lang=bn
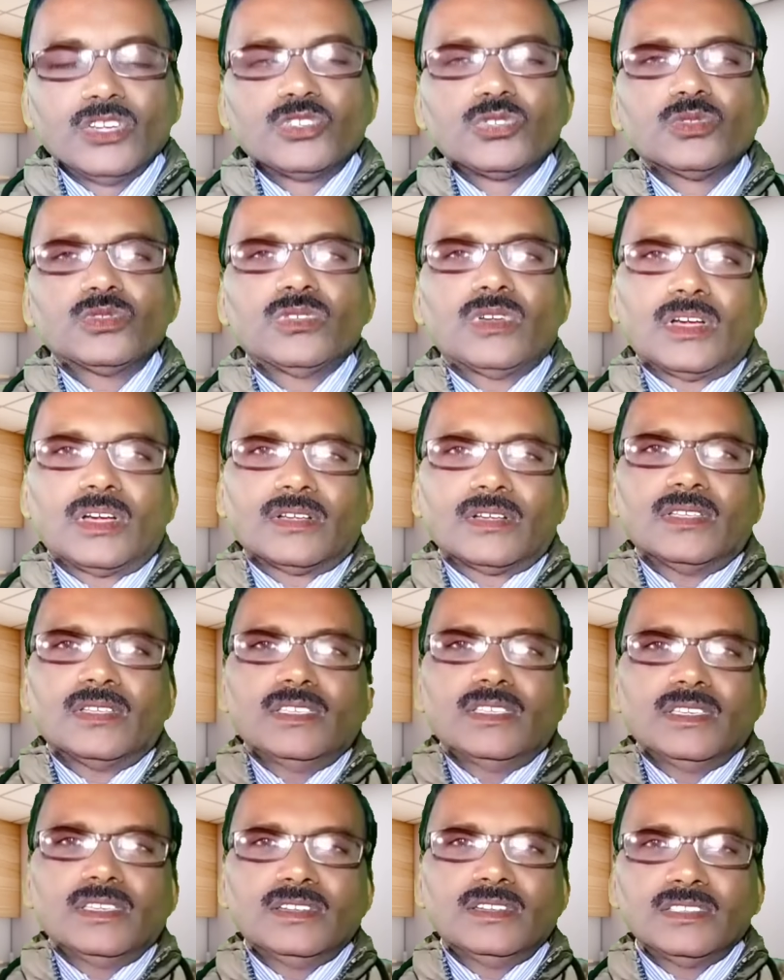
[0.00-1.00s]
সুতরাং
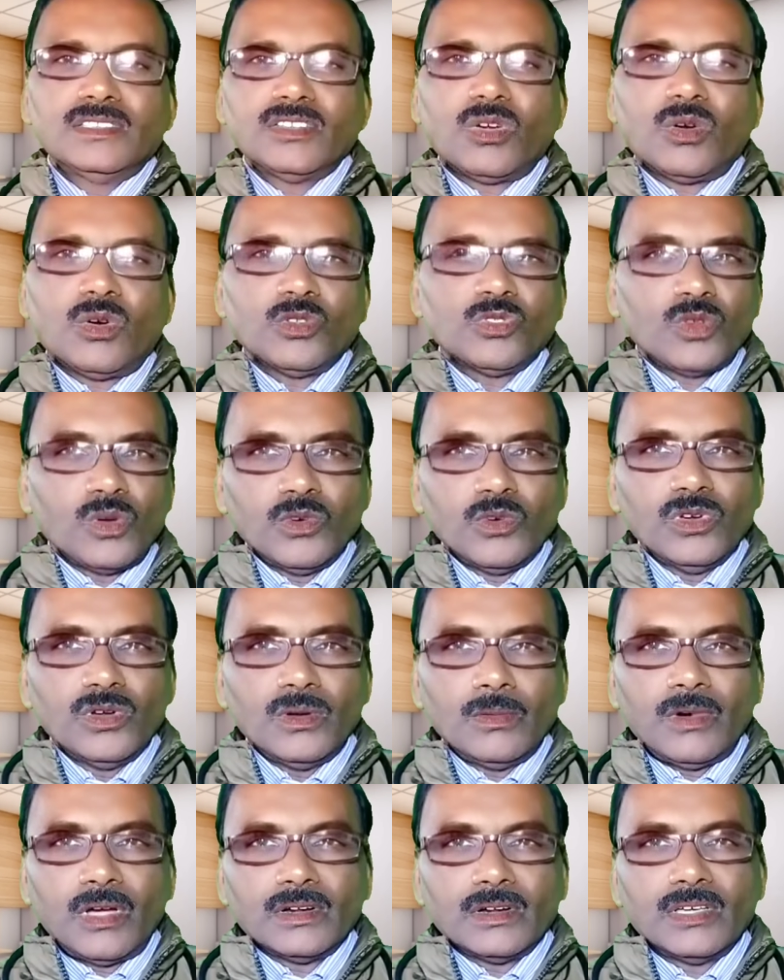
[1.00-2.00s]
এটা যে কত
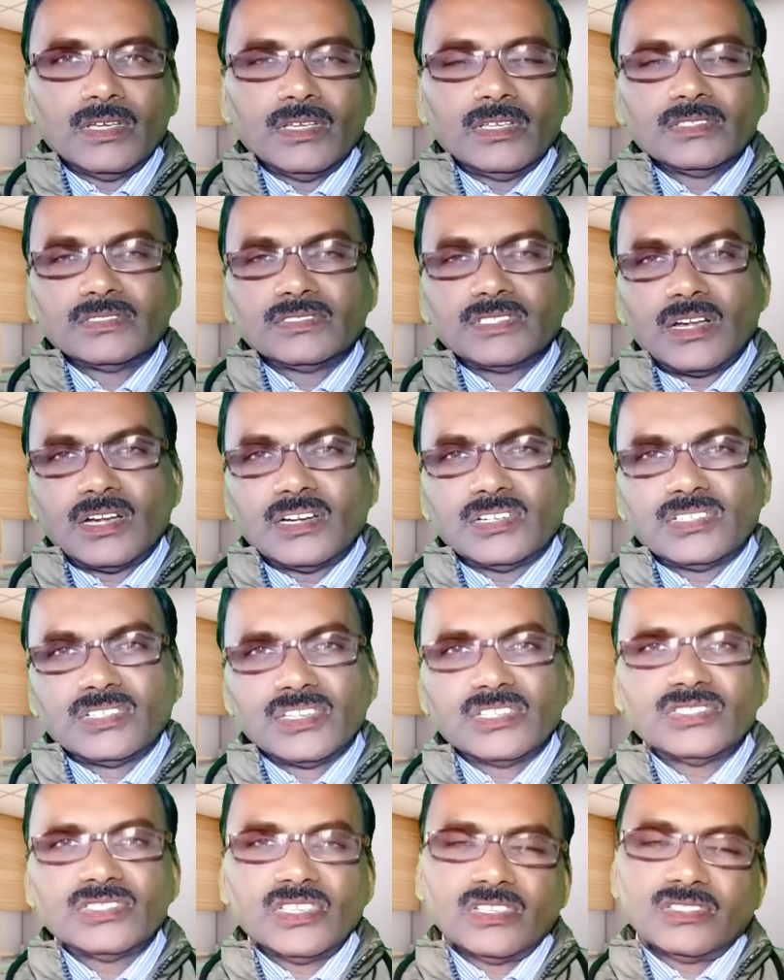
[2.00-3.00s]
মূল্যবান যারা
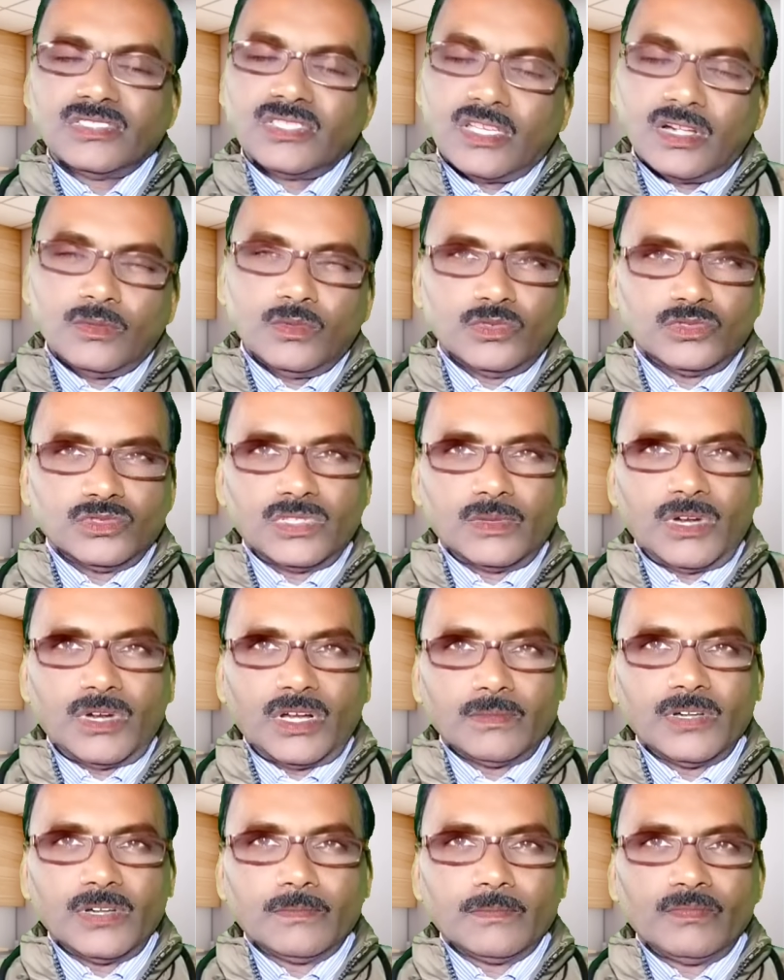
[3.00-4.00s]
শিখছেন তারা বুঝতে
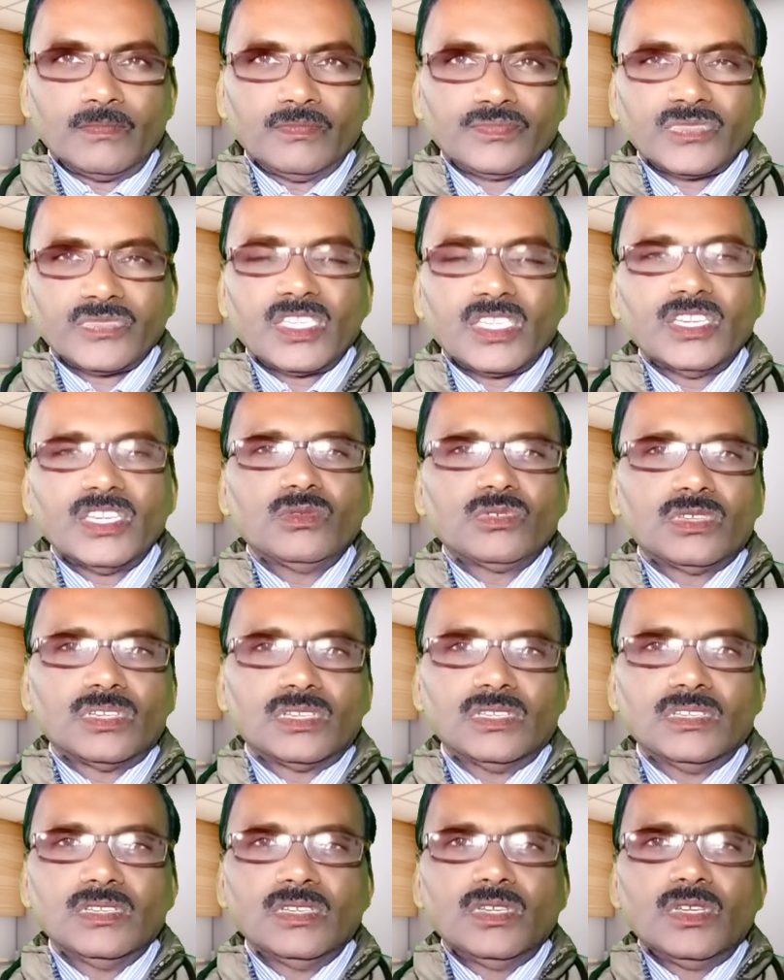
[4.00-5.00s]
পারবেন কেন কি
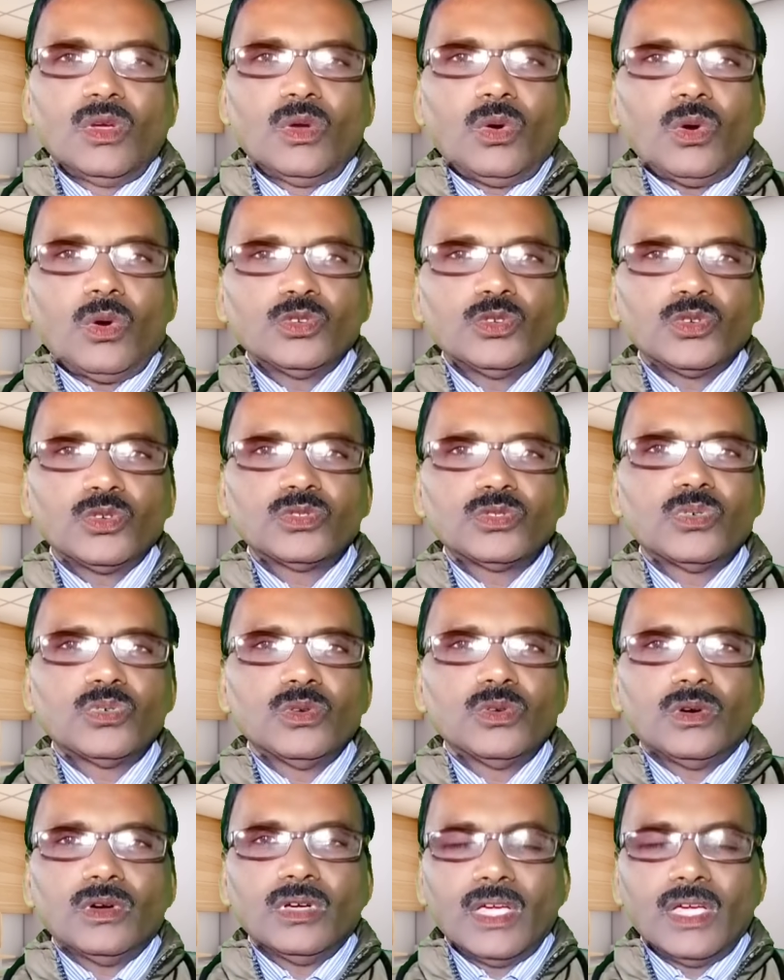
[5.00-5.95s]
ঔষধগুলো